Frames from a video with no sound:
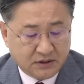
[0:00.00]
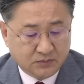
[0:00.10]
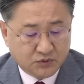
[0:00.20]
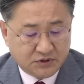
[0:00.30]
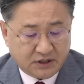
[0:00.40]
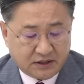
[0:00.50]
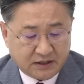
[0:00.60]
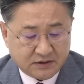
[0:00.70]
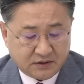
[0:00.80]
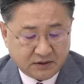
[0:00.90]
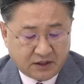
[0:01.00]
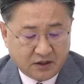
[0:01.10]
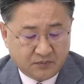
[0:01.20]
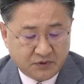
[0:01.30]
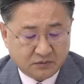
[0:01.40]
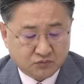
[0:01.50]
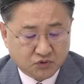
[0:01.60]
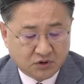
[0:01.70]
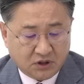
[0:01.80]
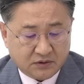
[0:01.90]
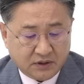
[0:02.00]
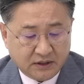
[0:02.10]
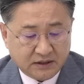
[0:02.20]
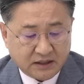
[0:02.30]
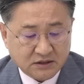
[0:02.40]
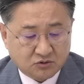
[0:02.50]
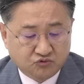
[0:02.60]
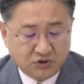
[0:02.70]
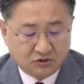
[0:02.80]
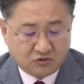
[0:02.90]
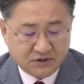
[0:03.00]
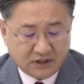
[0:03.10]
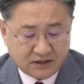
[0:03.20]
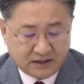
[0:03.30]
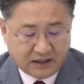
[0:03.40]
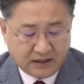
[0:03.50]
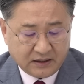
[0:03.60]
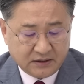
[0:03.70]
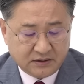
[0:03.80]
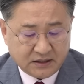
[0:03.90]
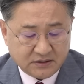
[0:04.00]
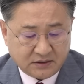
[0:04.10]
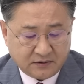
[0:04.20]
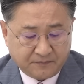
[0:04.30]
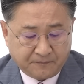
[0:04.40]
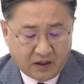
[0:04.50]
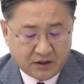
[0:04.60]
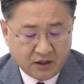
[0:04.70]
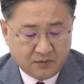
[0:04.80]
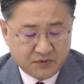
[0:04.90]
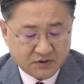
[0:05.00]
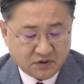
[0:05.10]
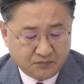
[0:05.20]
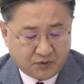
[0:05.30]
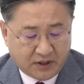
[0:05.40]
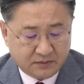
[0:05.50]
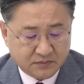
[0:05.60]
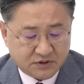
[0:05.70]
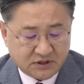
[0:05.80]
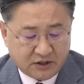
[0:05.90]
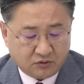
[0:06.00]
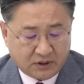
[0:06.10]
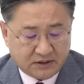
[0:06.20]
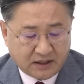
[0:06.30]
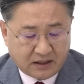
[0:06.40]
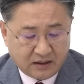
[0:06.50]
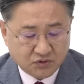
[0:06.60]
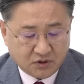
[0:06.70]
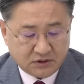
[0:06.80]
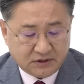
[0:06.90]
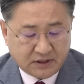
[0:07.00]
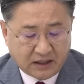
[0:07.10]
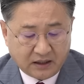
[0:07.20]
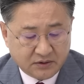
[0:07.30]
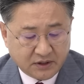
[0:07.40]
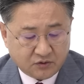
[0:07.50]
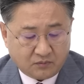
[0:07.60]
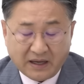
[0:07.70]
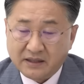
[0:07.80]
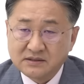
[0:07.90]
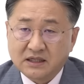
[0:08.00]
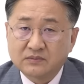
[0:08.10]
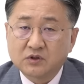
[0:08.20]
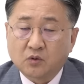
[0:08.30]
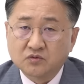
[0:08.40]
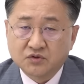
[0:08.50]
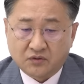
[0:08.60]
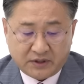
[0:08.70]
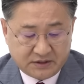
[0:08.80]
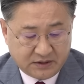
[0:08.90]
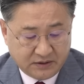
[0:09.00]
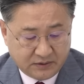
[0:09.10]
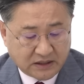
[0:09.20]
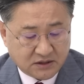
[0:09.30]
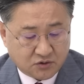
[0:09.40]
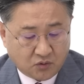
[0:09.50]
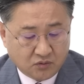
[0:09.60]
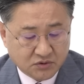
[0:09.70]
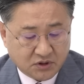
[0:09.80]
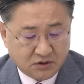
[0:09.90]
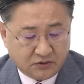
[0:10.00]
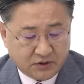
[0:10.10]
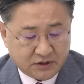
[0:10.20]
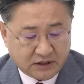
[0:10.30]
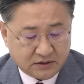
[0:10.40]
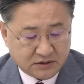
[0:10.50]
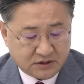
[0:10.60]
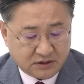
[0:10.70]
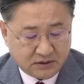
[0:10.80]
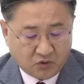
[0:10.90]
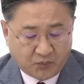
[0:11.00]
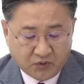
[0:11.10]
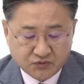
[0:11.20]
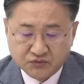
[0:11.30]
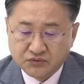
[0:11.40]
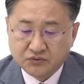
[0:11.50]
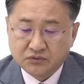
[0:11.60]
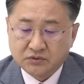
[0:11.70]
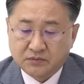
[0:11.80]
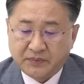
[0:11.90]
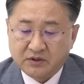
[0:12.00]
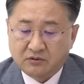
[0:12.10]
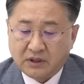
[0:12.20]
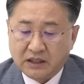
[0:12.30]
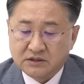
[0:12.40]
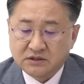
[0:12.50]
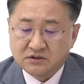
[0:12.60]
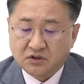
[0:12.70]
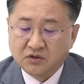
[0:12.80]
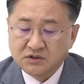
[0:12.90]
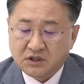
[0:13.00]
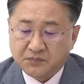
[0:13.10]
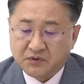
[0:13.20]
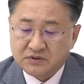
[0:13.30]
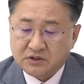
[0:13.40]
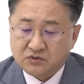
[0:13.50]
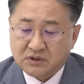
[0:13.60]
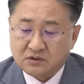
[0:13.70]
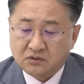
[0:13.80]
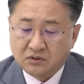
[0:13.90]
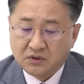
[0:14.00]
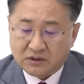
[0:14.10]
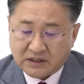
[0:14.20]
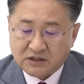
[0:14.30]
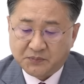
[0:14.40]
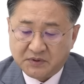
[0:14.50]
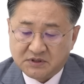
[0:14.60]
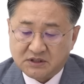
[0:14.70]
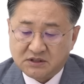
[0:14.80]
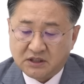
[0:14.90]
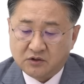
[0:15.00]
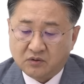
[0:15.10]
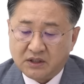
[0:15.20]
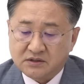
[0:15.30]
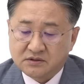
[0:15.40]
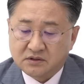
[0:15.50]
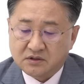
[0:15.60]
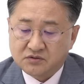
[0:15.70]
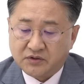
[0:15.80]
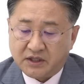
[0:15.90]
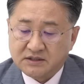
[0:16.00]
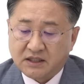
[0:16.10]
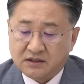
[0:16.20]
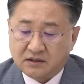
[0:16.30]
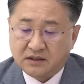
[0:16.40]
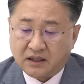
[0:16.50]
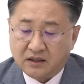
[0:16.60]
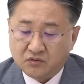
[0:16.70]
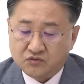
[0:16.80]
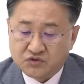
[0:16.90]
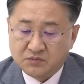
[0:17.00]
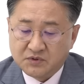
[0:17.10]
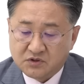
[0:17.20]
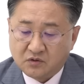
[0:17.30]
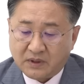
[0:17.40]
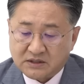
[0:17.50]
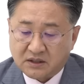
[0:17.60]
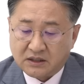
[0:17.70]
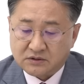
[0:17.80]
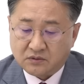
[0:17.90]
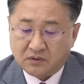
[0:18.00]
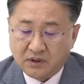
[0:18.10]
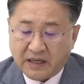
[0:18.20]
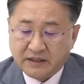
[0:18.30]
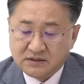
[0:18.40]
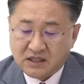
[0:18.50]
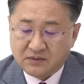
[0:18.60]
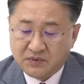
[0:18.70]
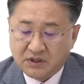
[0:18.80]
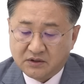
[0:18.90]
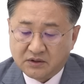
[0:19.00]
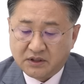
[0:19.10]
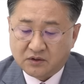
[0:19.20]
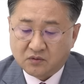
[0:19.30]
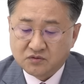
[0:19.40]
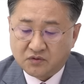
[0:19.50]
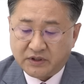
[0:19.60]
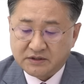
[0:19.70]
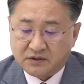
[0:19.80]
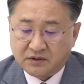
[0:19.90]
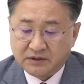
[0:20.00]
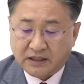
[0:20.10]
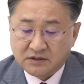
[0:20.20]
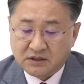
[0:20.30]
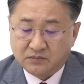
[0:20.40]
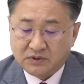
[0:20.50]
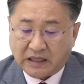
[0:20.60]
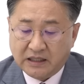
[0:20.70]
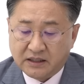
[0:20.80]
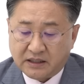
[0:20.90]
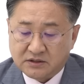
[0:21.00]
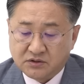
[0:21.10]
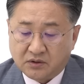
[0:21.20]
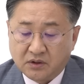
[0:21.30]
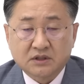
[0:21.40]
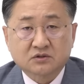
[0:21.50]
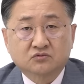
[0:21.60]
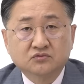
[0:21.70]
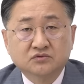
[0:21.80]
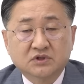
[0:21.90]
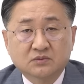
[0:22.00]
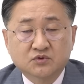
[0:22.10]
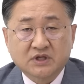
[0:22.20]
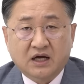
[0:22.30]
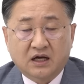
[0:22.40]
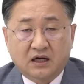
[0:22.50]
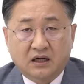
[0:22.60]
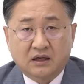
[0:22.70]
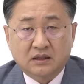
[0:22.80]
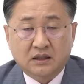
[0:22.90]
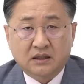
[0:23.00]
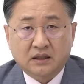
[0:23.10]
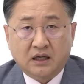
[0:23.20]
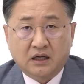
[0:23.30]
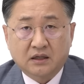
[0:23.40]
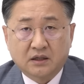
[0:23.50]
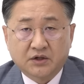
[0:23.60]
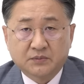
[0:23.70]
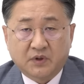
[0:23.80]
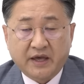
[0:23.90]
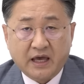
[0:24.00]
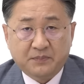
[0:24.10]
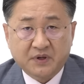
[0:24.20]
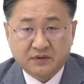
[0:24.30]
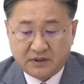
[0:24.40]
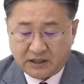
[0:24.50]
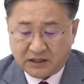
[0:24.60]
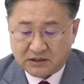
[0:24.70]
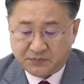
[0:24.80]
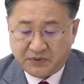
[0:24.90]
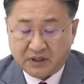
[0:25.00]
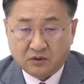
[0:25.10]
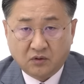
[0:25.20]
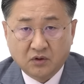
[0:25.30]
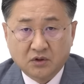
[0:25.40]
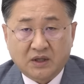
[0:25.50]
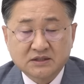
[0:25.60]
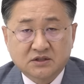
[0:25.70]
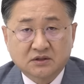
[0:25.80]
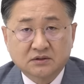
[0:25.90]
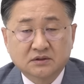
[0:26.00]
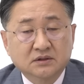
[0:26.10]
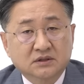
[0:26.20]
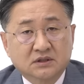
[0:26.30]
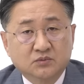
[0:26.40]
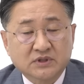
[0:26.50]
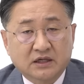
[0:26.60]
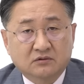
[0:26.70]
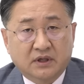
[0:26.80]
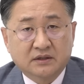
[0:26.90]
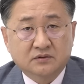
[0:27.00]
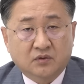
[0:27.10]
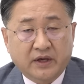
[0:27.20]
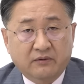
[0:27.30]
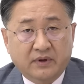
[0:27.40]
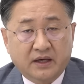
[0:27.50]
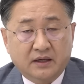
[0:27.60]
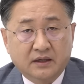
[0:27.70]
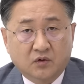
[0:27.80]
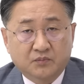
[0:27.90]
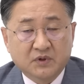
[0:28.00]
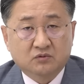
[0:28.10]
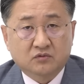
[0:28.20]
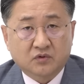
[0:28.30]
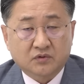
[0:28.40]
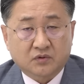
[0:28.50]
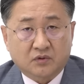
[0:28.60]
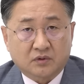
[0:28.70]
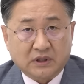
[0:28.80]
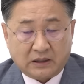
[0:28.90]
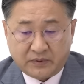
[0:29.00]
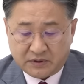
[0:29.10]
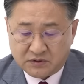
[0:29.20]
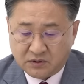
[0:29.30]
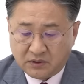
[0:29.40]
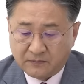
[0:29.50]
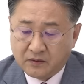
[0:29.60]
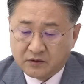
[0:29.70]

이 문제에 대해서 계엄령 문건 당시 군인권센터 이런 데서 아 계엄령 선포하는 시나리오가 있다. 문건이 있다. 여기에 또 많은 사람들이 동조를 했어요. 당시 조홍천 의원이라든지 또 보수 패널로 알려진 전원책 변호사조차도 다섯 번째 시나리오가 있을 것으로 예상이 된다. 또 유시민 씨도 마찬가지고 많은 사람들이 여기에 동조를 해서 당시에 뭐 난리가 났죠. 그래서 군 기무사가 거의 뭐 해편되다시피 하고 조한천 기무사령관은 또 해외로 미국으로 또 가버렸죠.